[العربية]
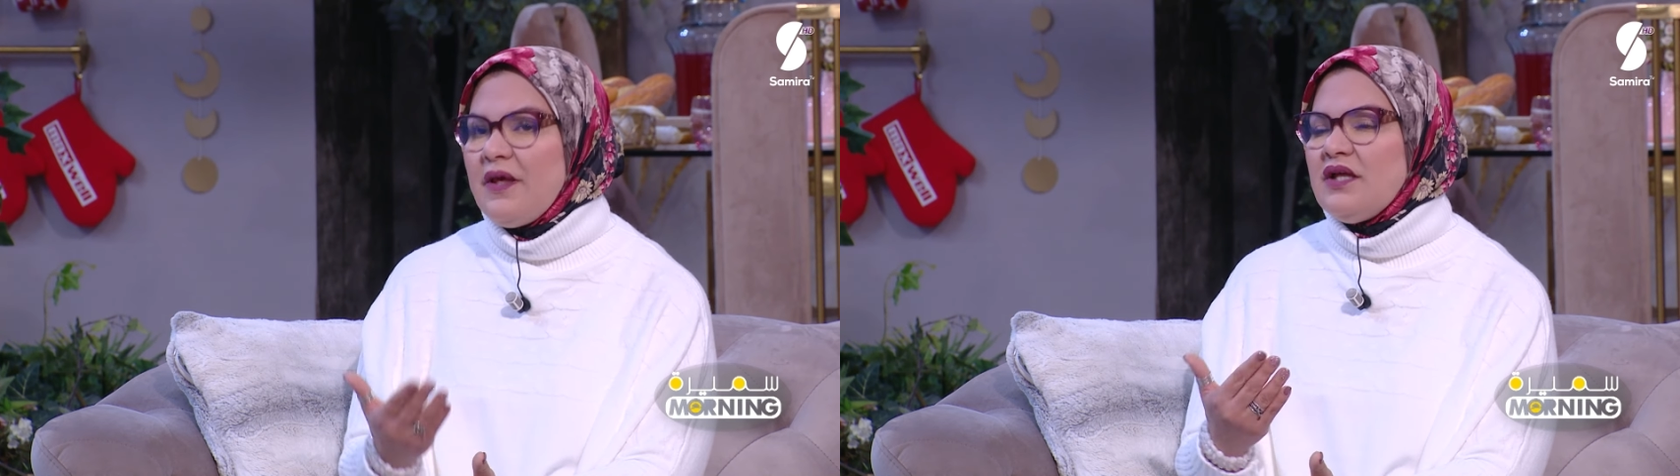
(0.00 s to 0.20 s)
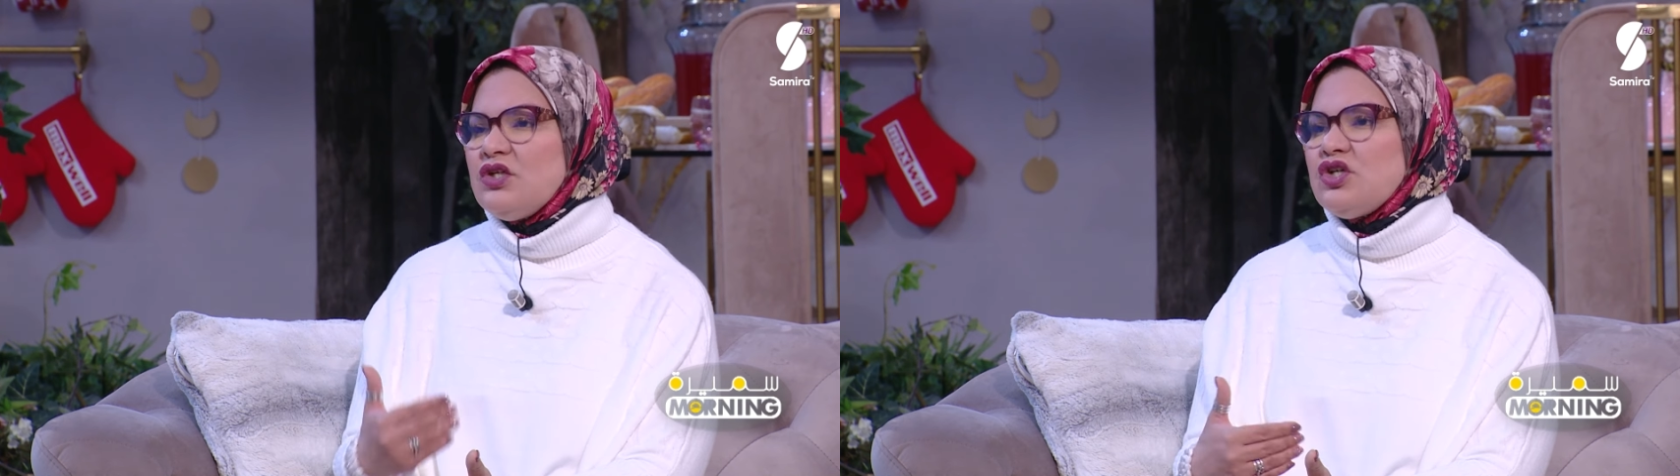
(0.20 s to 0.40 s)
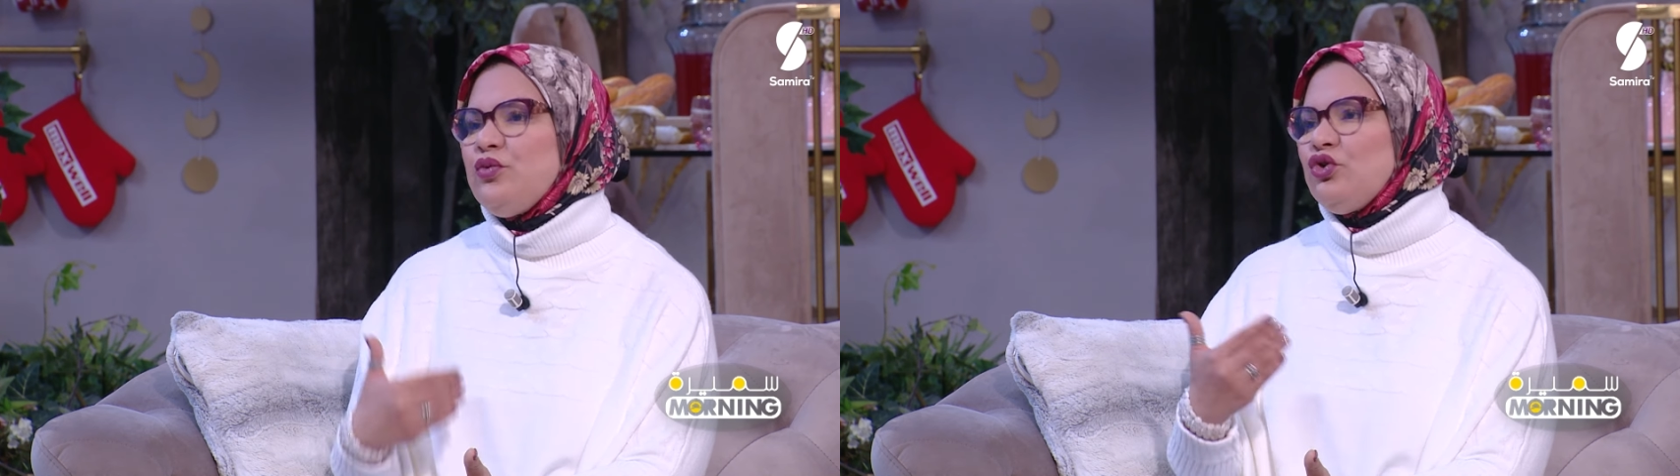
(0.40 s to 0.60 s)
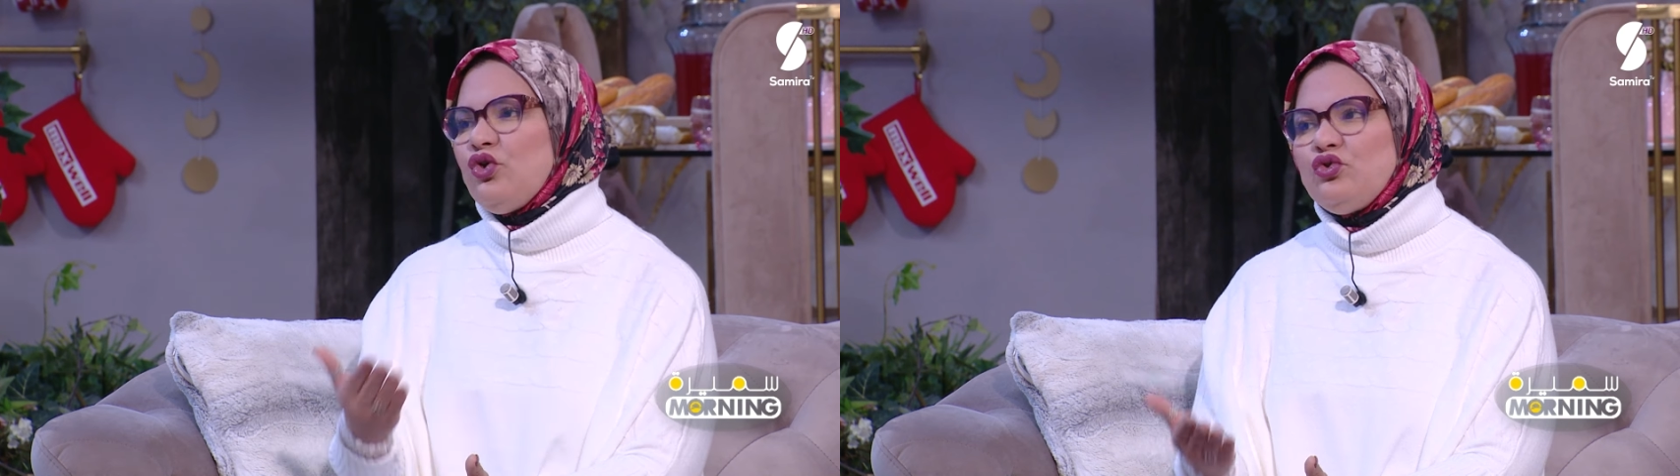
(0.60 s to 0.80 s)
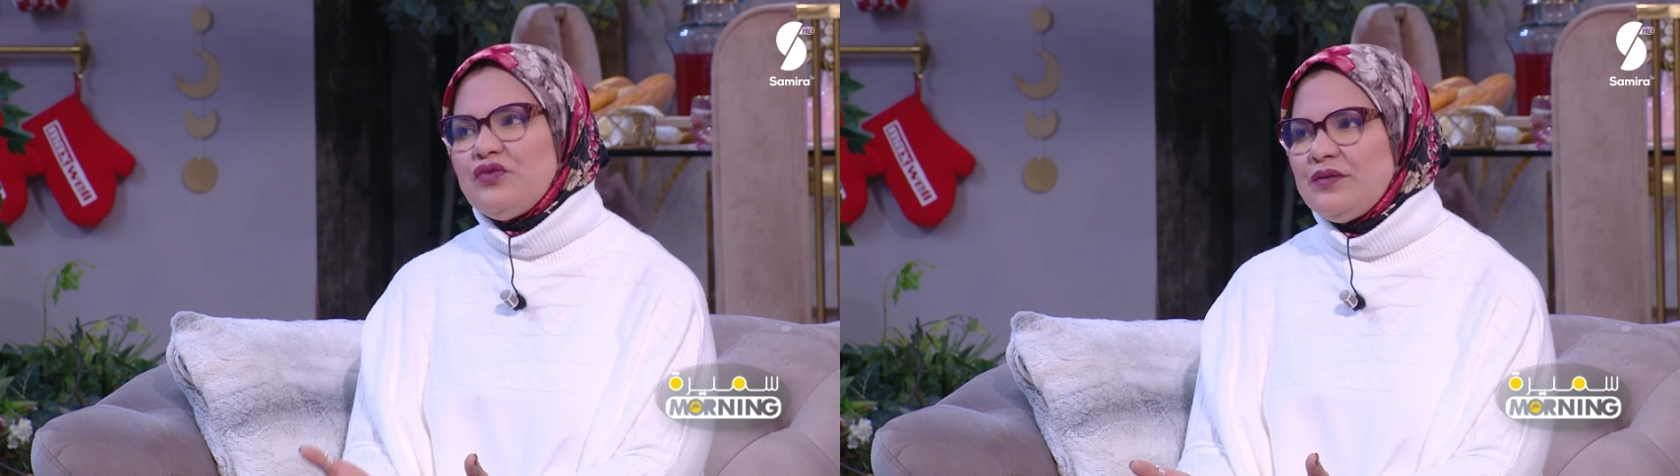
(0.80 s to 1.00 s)
ديجا بور لو
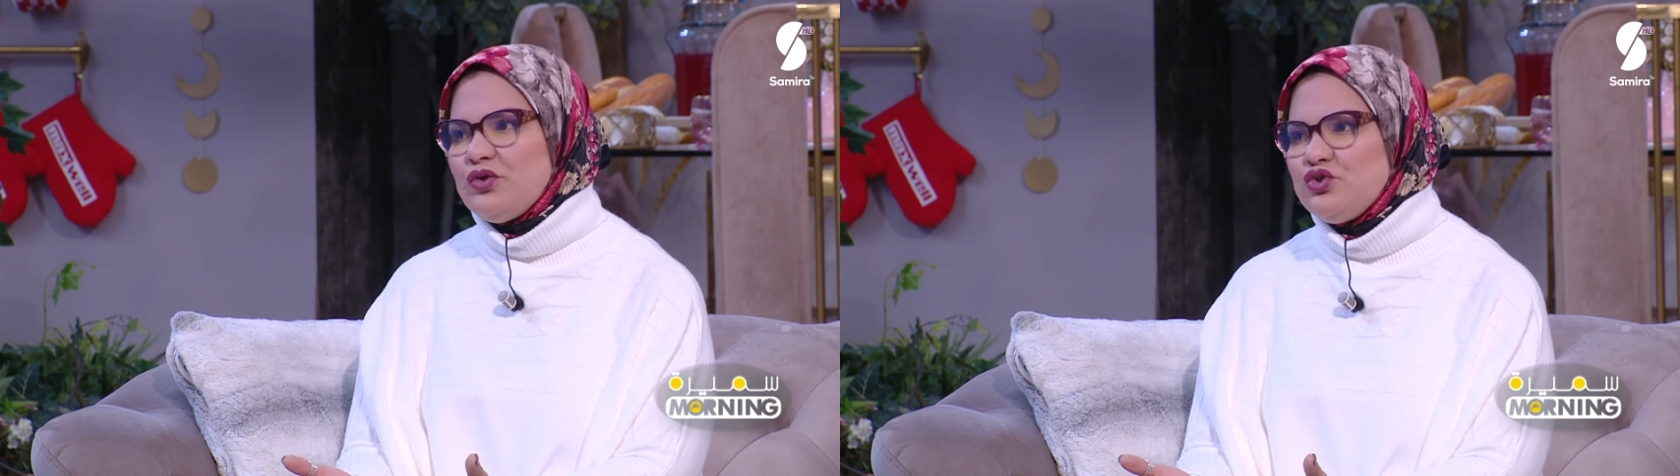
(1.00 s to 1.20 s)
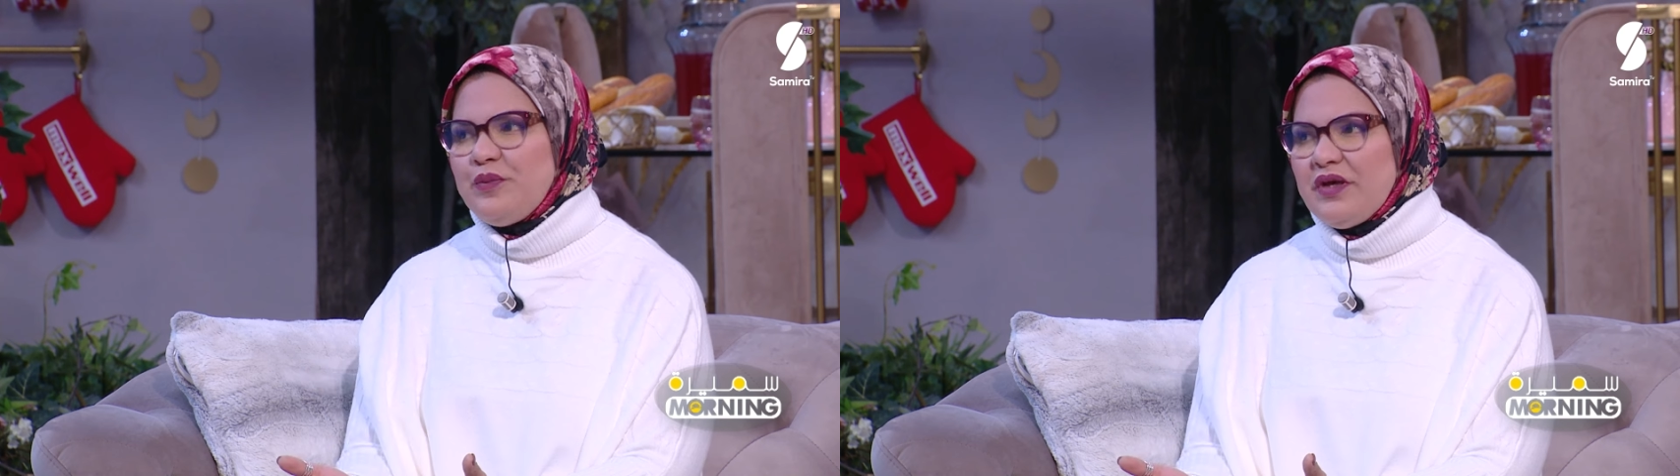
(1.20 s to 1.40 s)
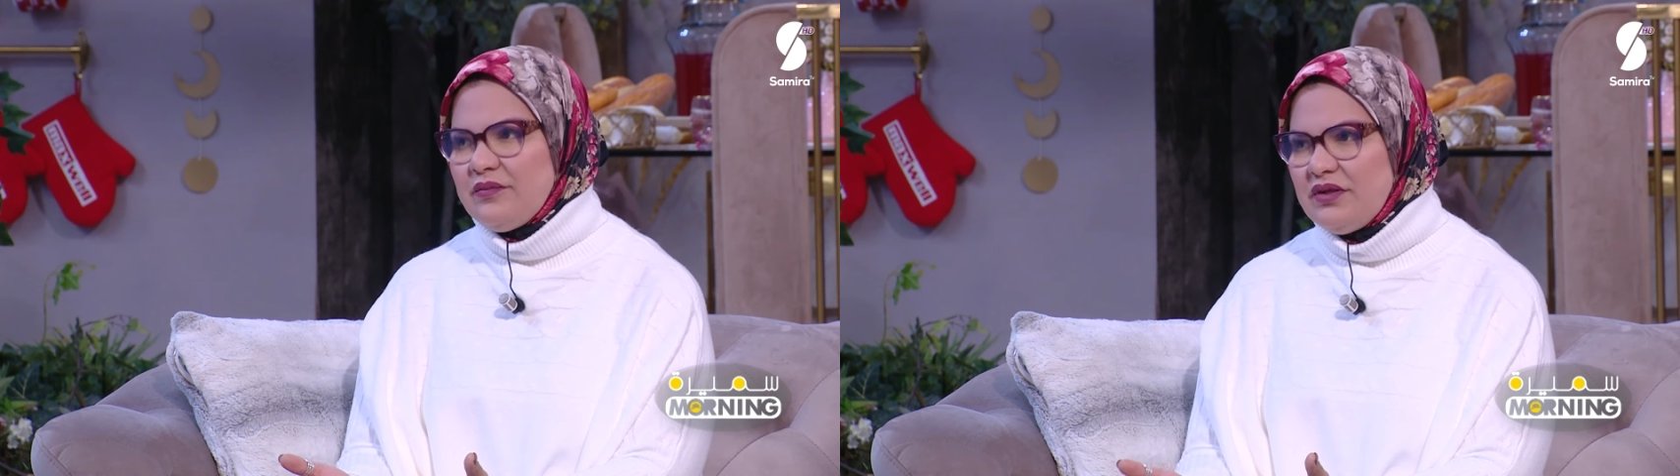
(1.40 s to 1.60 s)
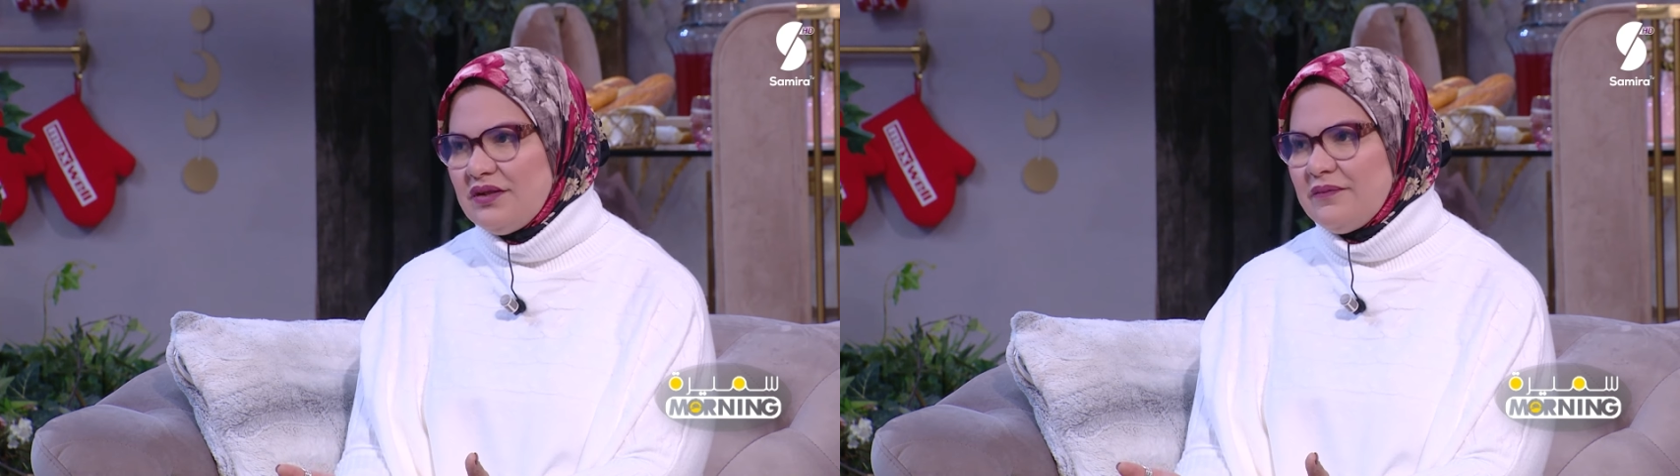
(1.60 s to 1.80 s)
رونوفلمون دو بيرمي